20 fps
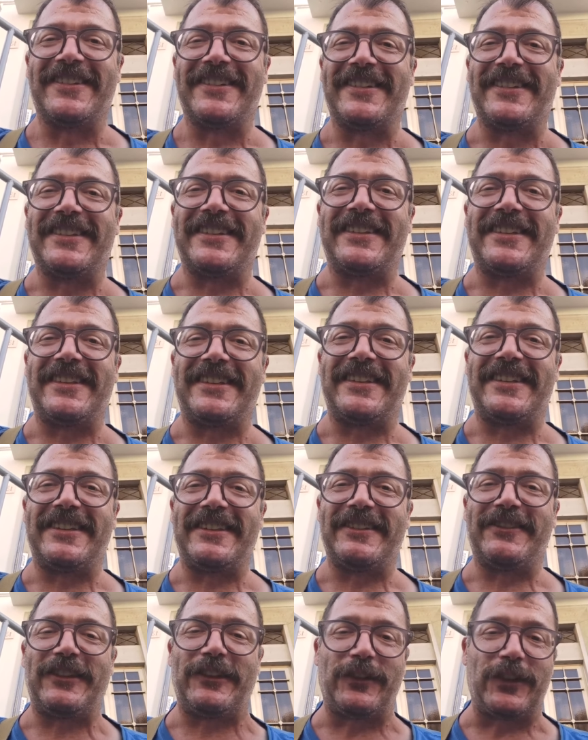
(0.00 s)
Eh.
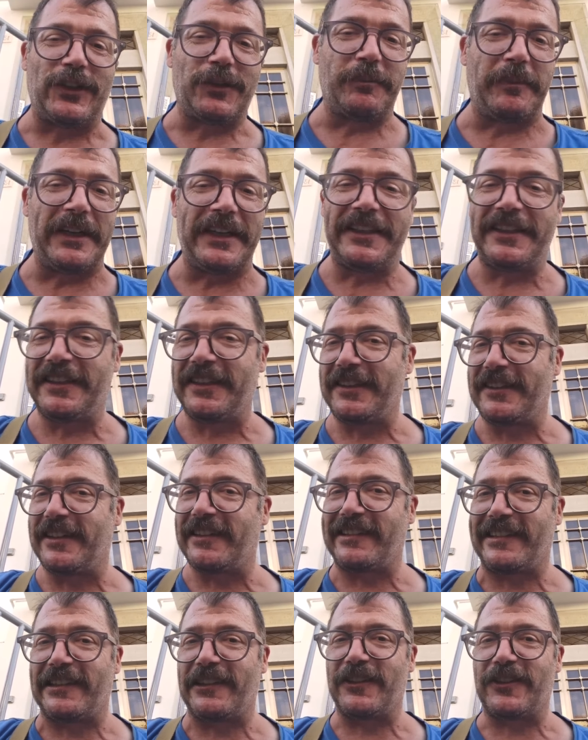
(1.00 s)
eh, vi voglio bene,
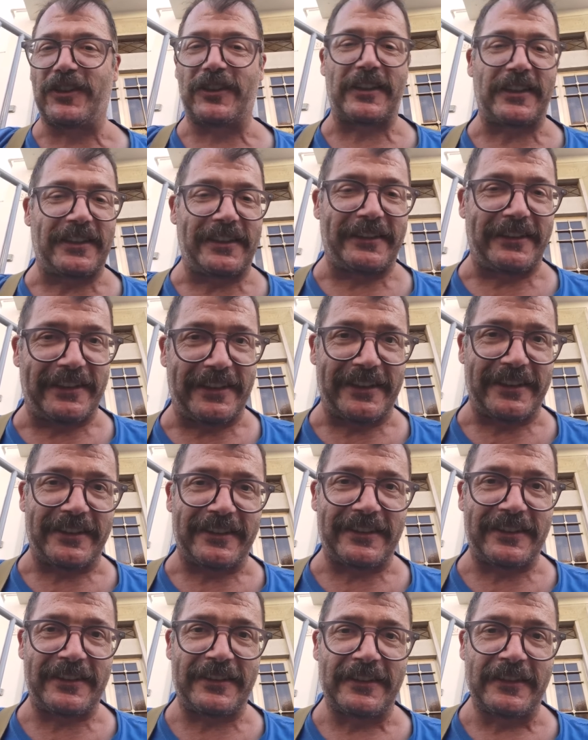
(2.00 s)
grazie ancora alle, alle
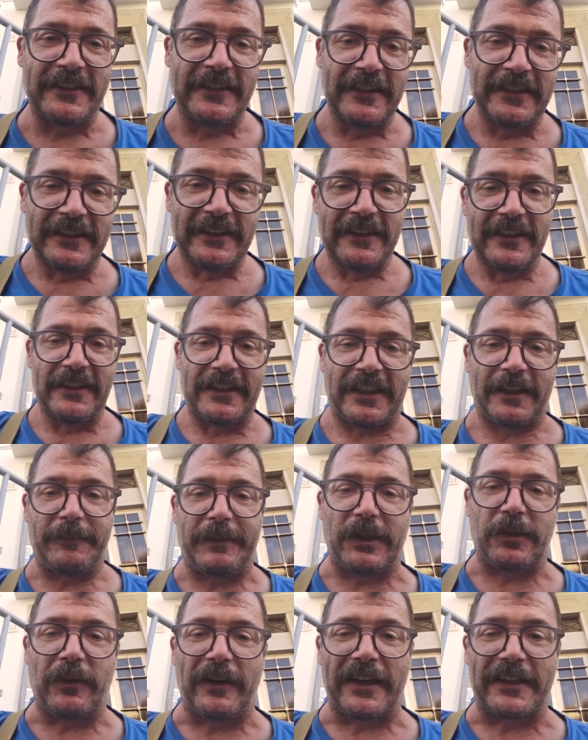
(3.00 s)
chi
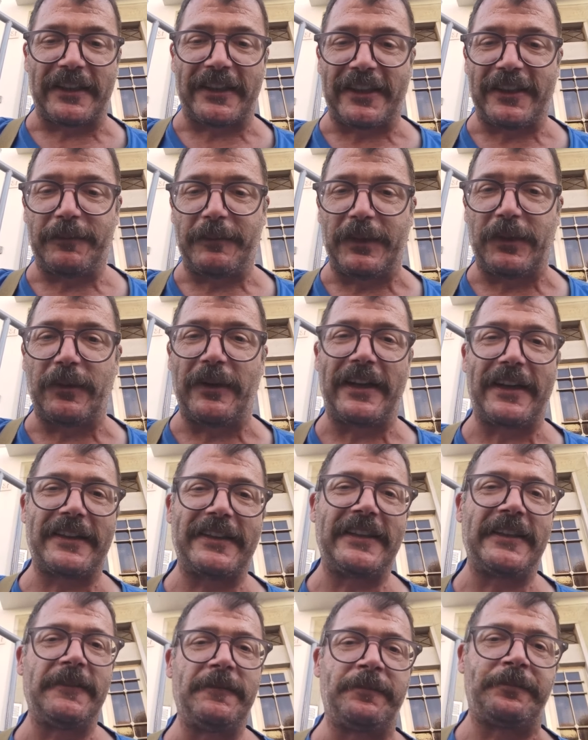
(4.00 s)
mi guarda, chi non mi
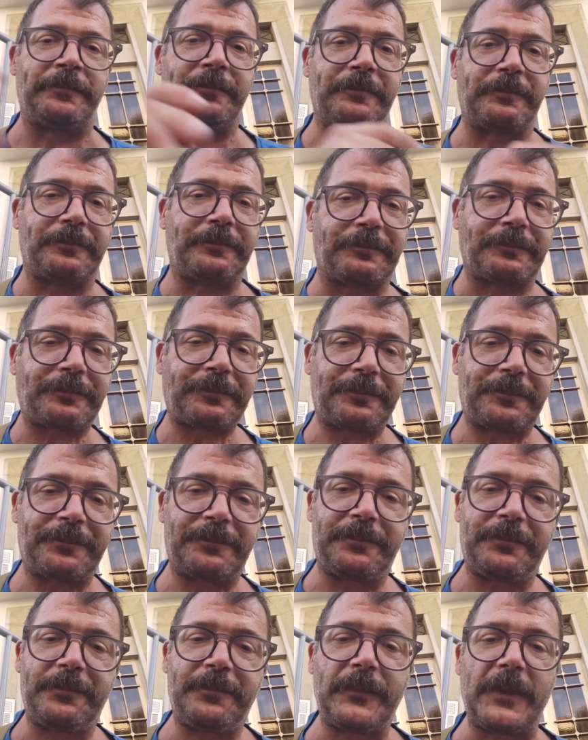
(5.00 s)
guarda.
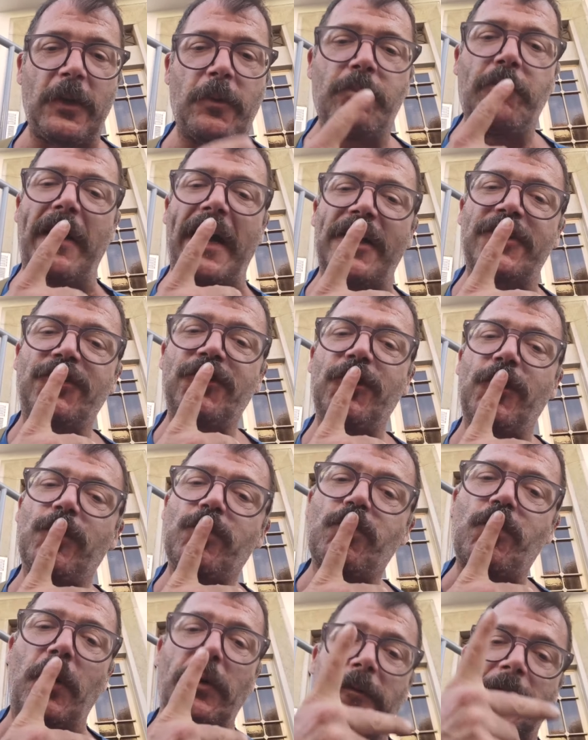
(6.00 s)
Un bacio,
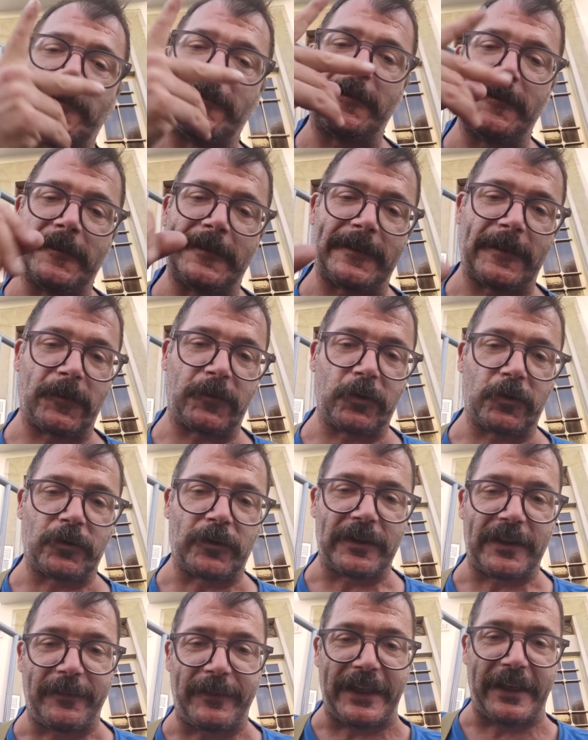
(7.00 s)
saluto
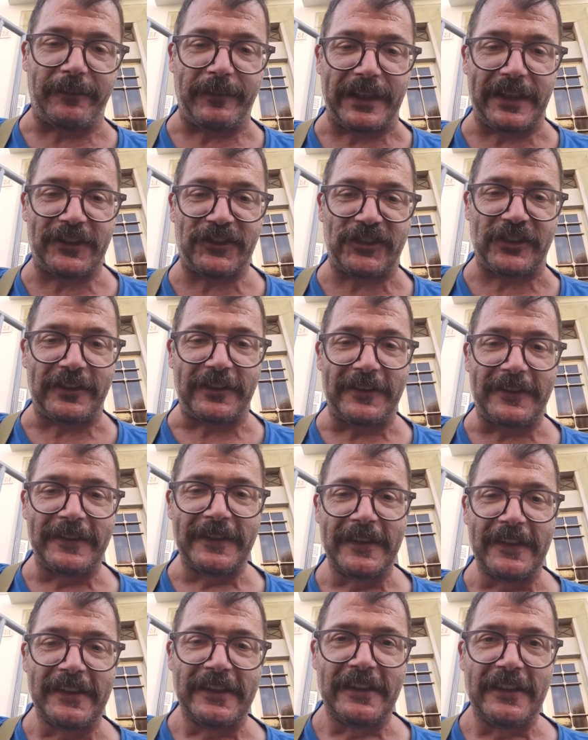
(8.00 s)
tutti i miei amici
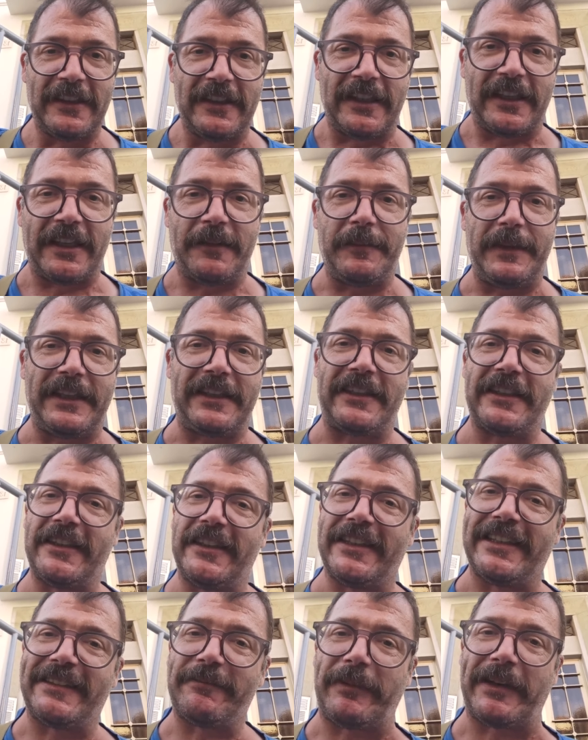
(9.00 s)
e
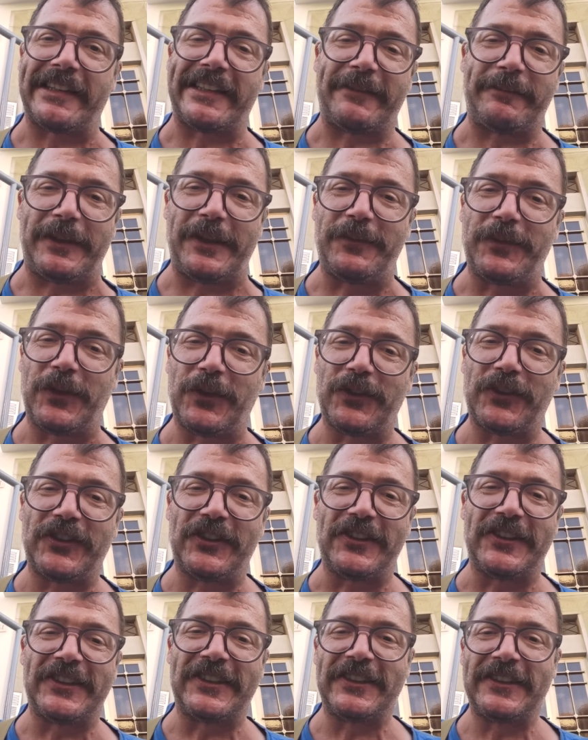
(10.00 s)
amiche sparsi per il mondo.